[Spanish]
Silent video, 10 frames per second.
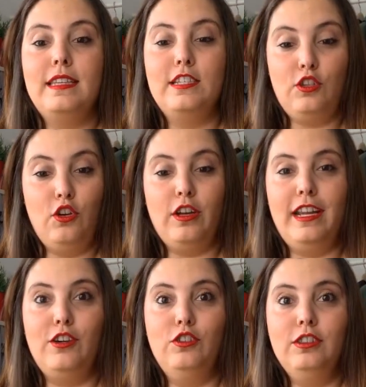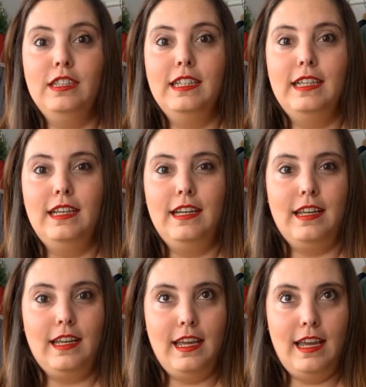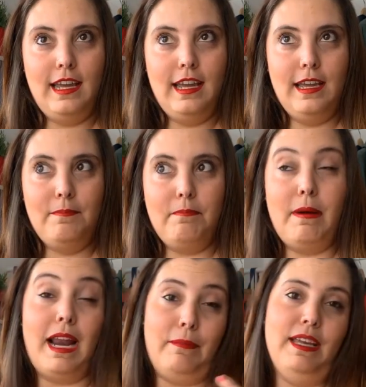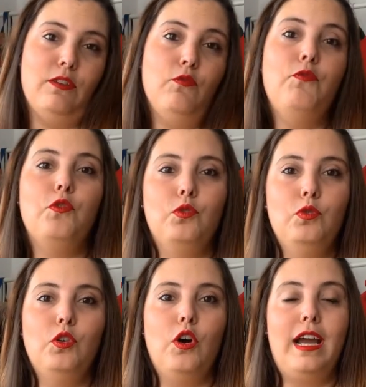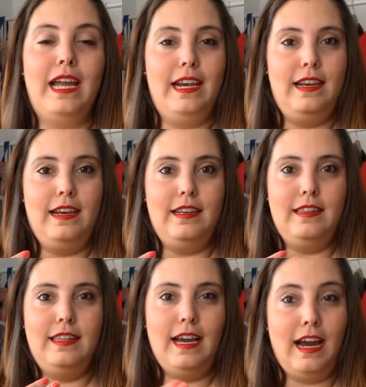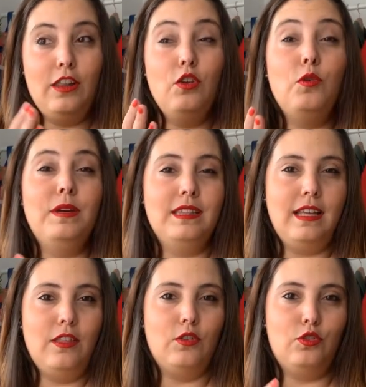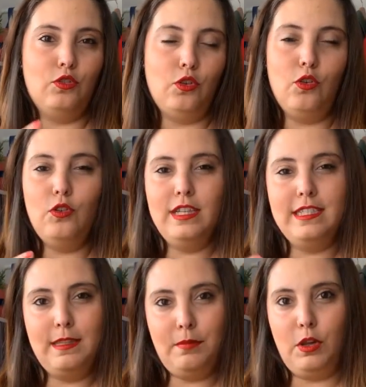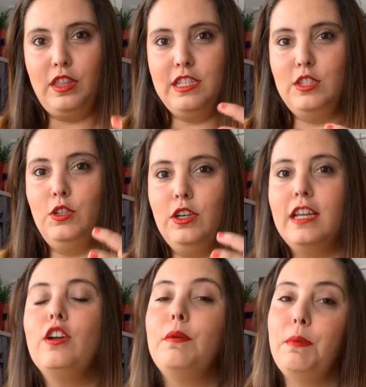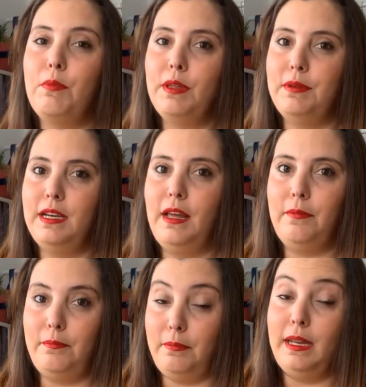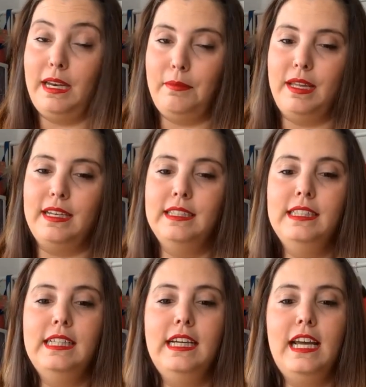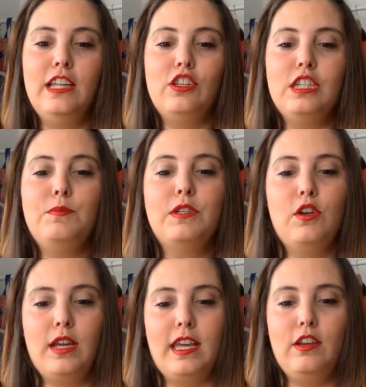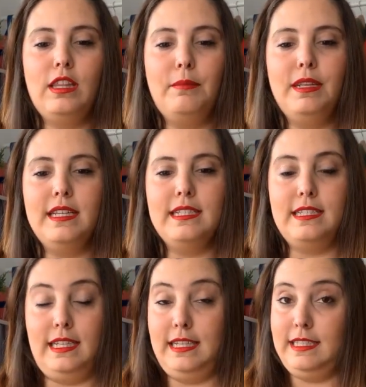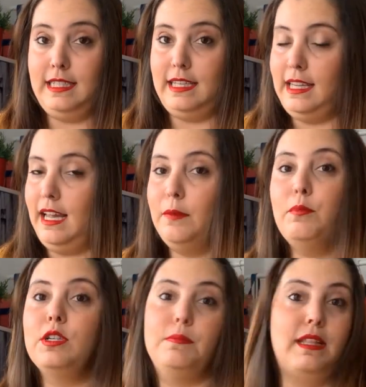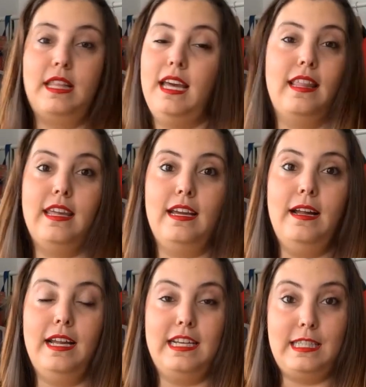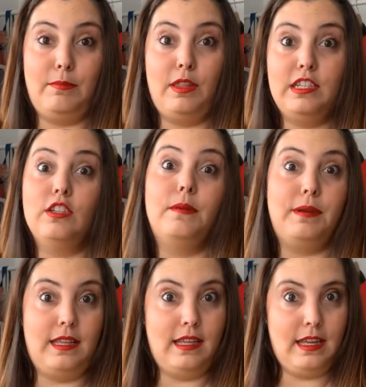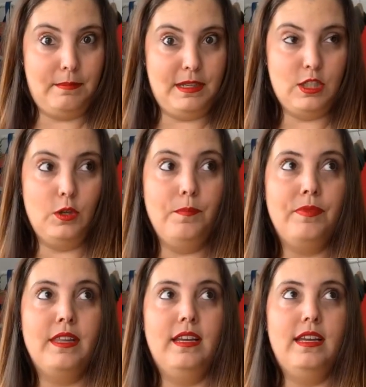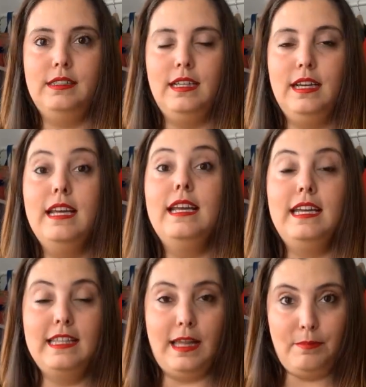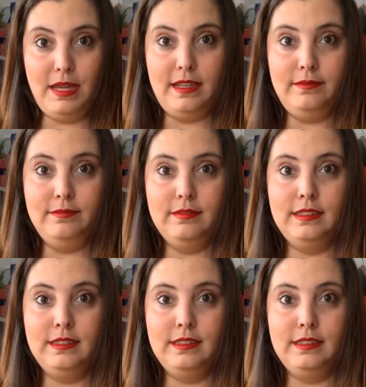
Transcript: y solo creo, que para mí en un futuro el dejar documentado todo este proceso creo que me puede venir, a, venir bien. Entonces, pues lo que quiero también es enseñar pues mi día a día en este proceso de pérdida de peso y también